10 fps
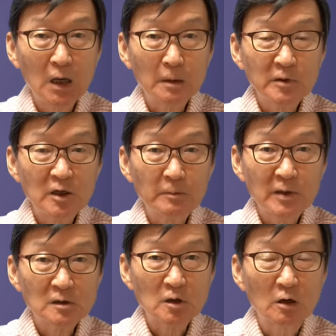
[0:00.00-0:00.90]
필리핀
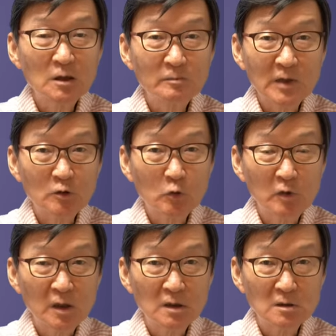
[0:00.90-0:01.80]
전임
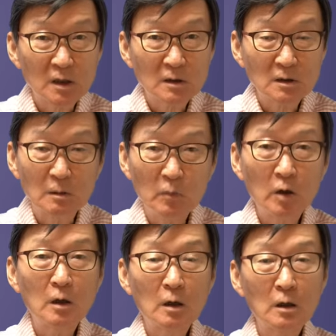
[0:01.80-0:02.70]
대통령이 있을 때는
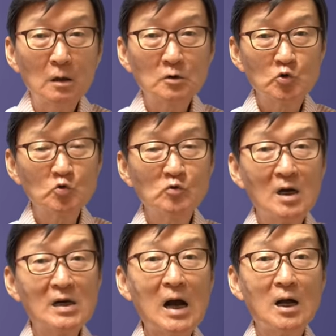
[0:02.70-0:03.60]
뭐 중국과
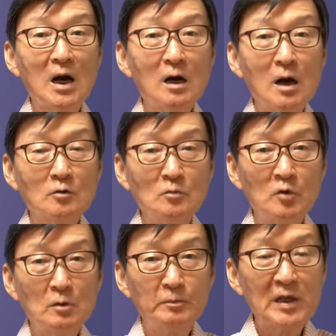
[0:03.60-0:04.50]
가까워갖고
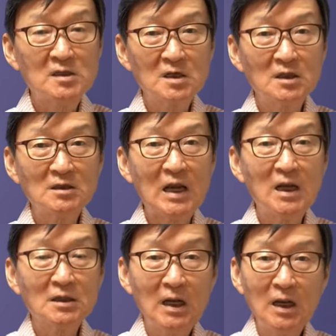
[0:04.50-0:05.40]
뭐 베이징한테
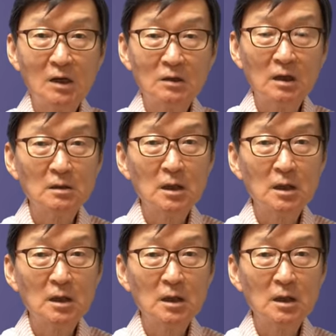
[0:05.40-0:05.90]
딸랑딸랑 거렸는데